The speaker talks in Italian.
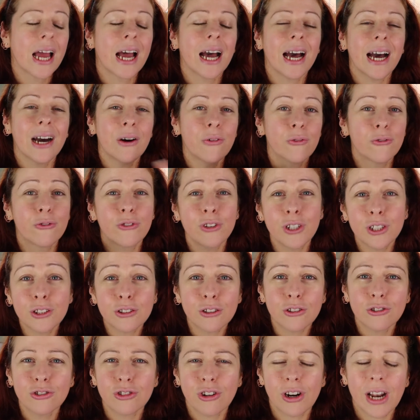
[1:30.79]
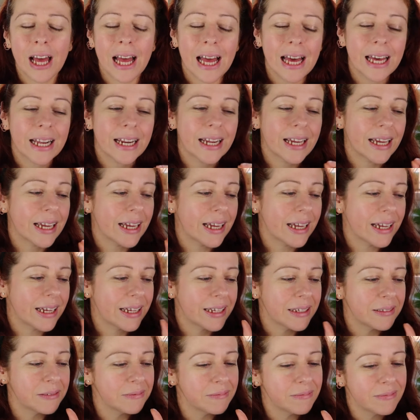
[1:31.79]
ha un filtro
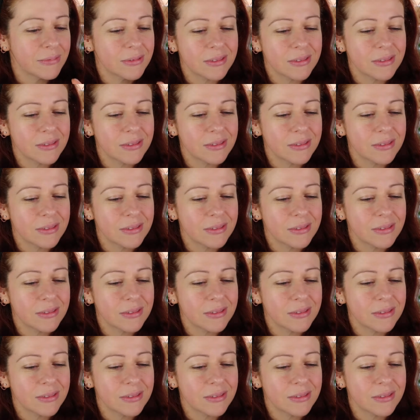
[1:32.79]
solare,